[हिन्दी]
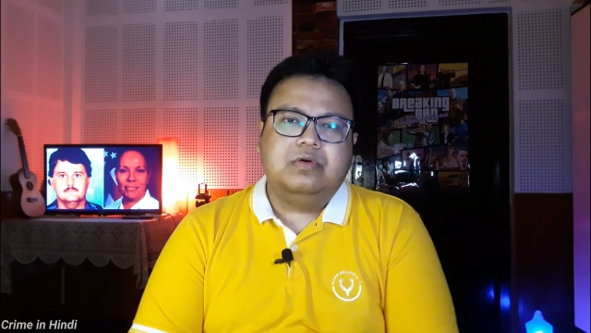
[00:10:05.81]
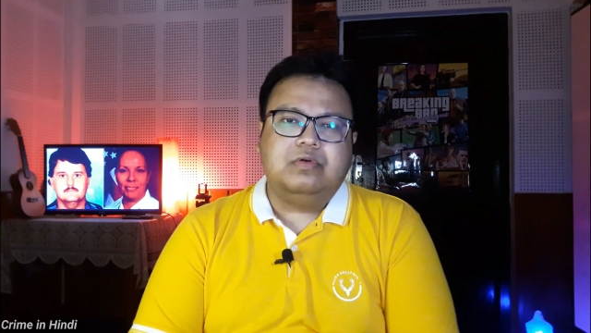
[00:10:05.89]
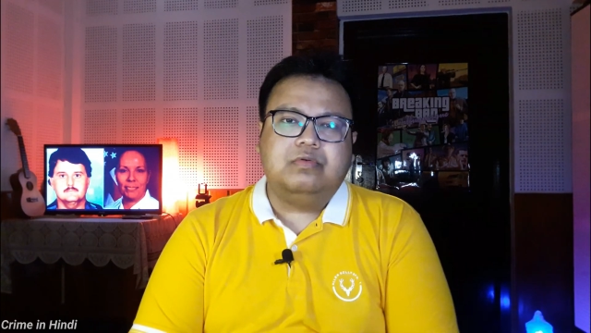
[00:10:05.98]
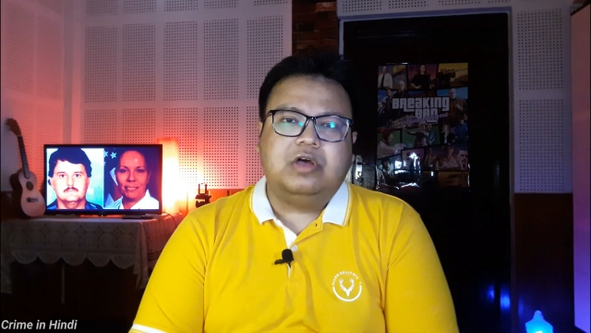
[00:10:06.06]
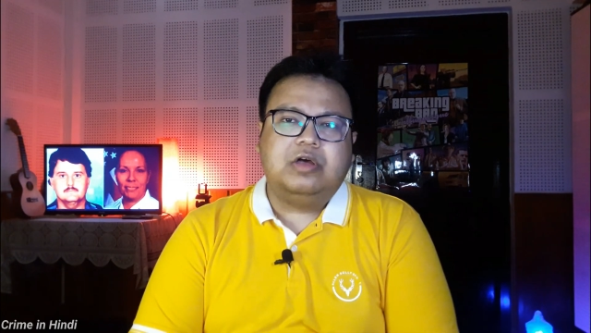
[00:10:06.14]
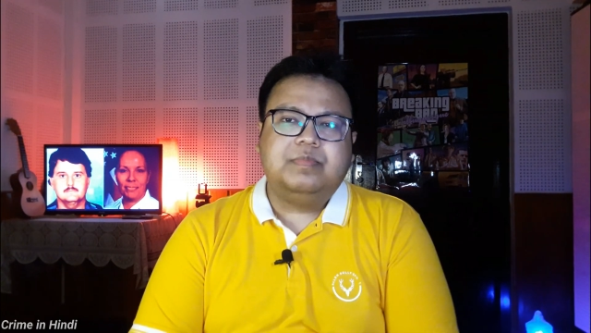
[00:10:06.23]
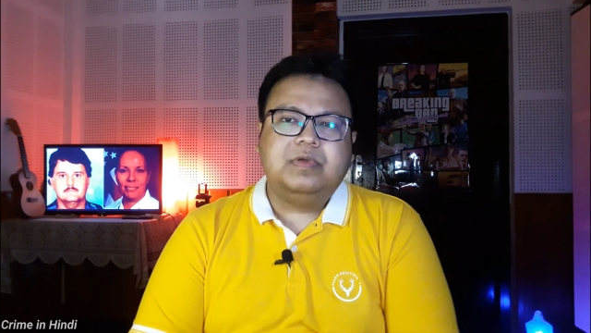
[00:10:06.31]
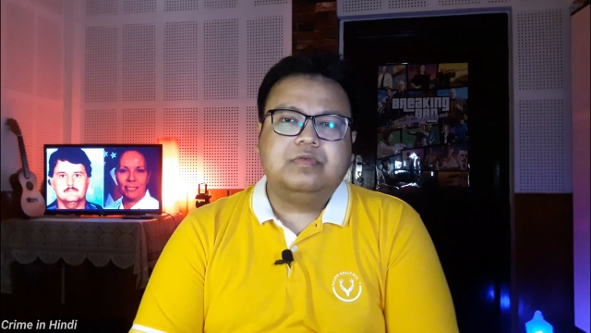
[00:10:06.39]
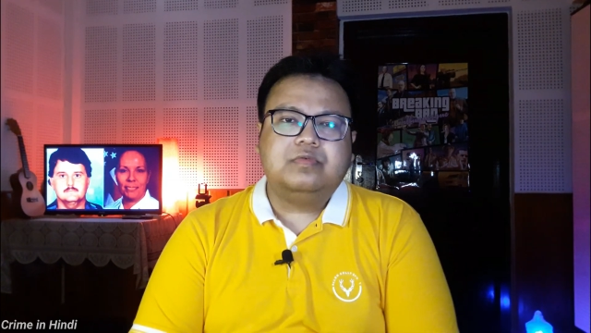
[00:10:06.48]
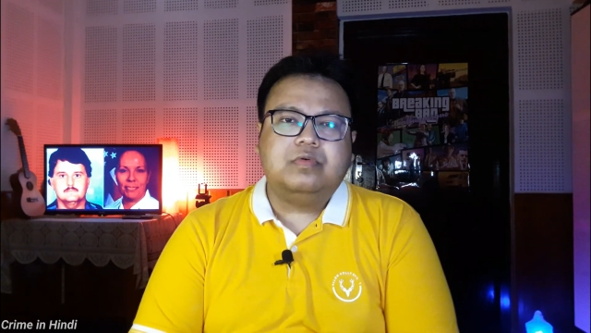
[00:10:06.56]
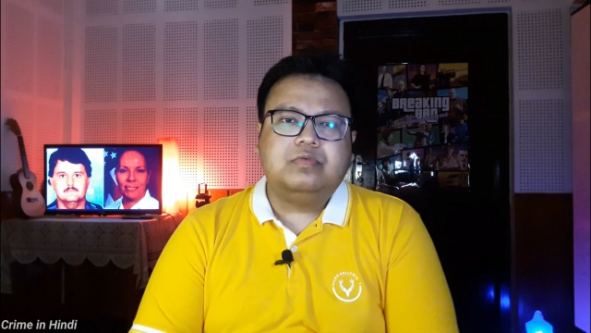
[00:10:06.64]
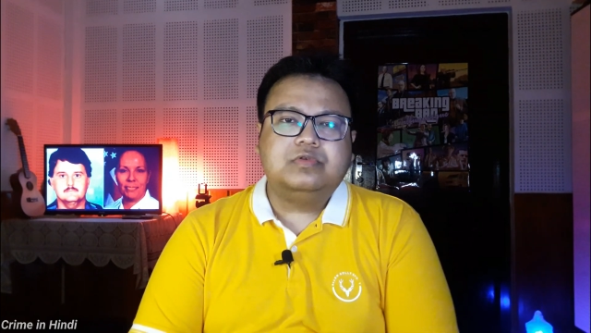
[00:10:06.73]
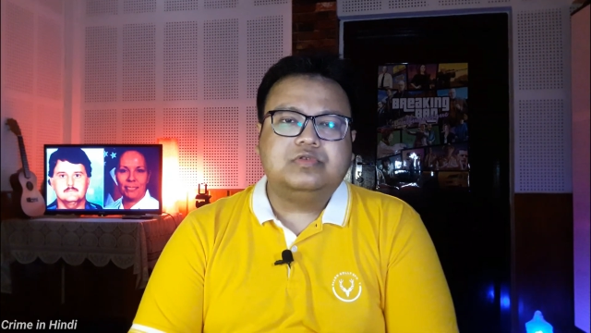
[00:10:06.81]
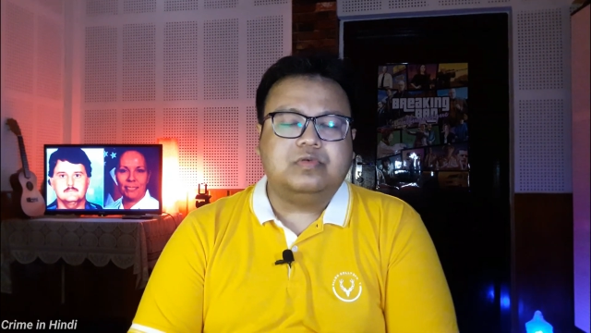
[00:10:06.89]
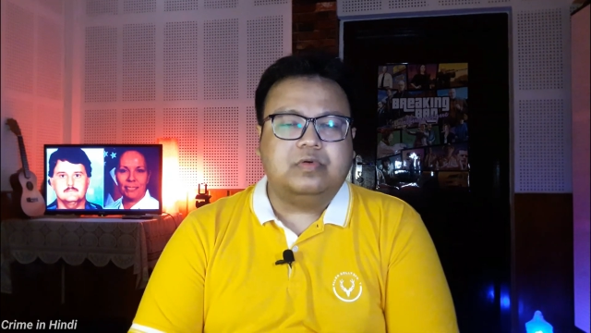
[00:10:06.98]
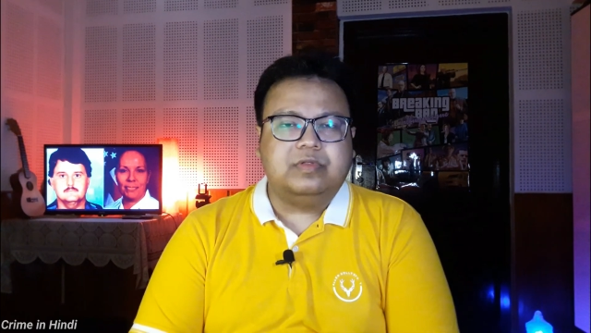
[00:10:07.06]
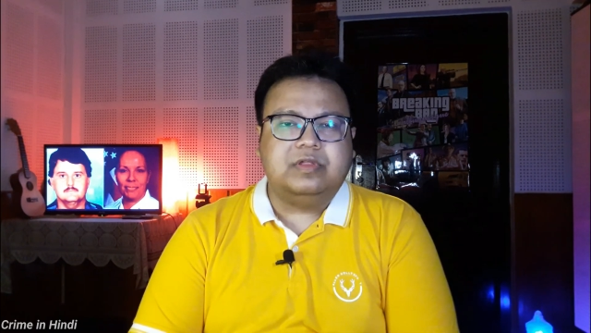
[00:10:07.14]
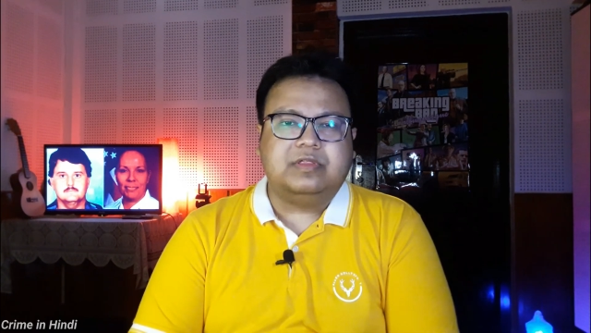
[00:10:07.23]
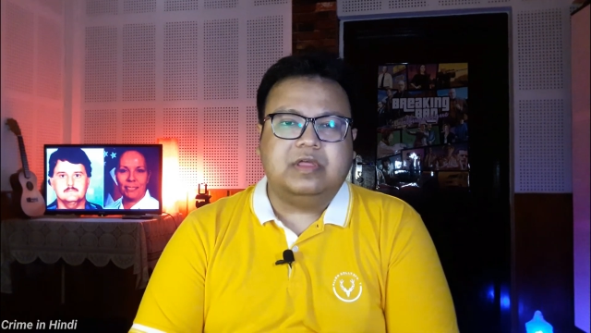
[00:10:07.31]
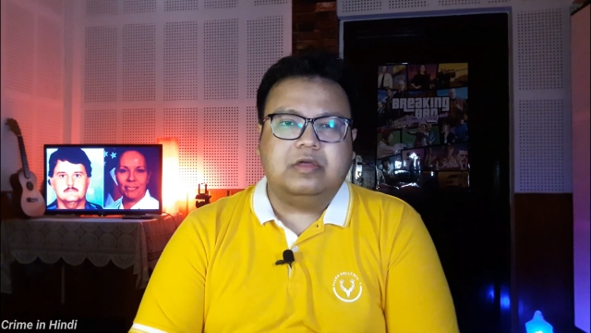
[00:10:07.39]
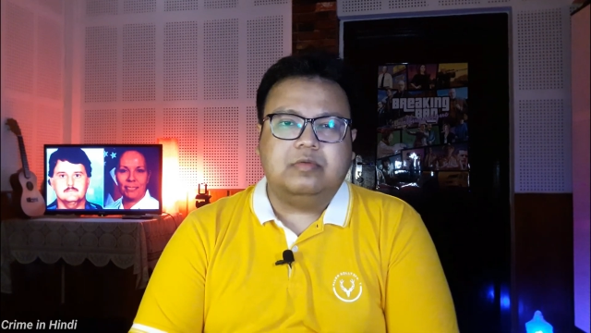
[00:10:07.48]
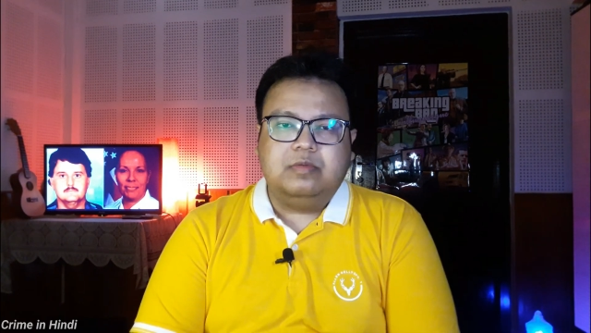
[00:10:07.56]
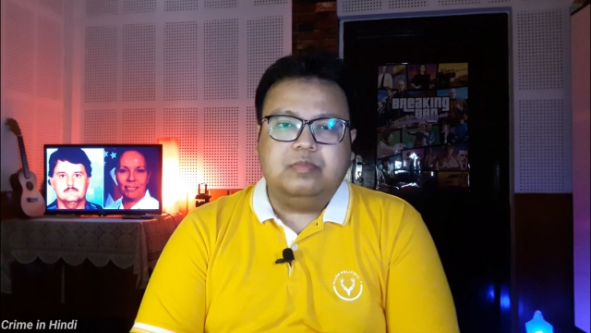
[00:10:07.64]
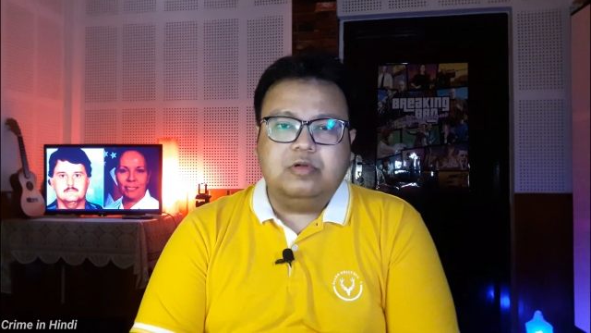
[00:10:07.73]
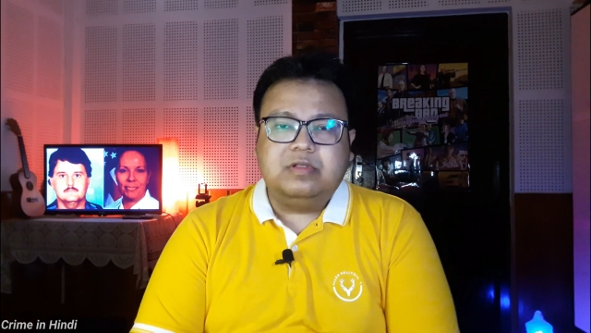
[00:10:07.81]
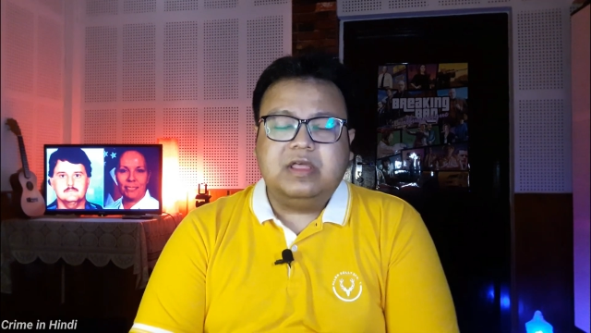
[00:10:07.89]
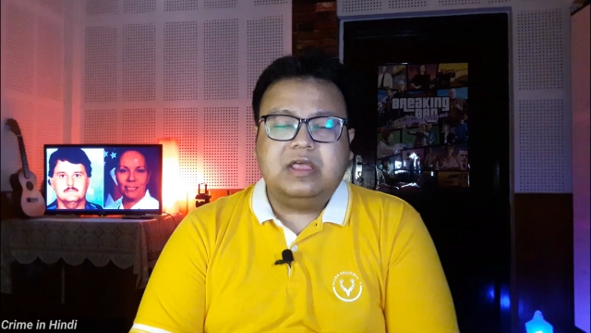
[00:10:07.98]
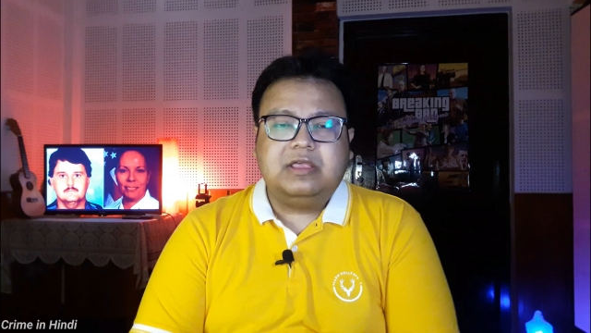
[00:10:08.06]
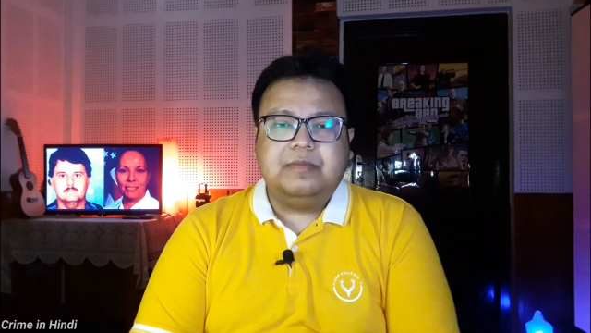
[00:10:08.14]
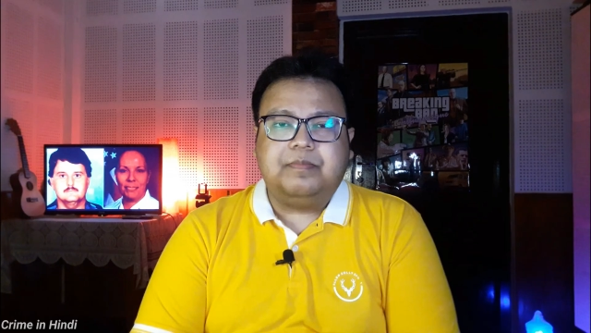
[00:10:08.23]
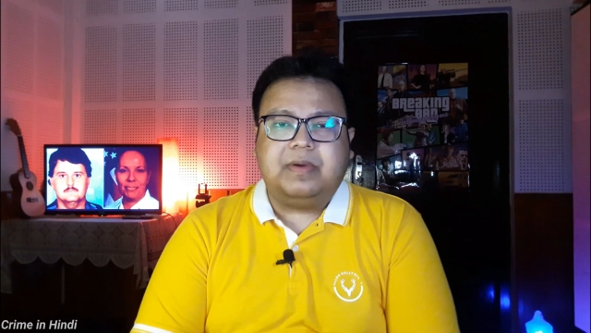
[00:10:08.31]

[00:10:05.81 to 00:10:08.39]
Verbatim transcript: और वहाँ पे उसको वो छोड़ देता है और बोलता है कि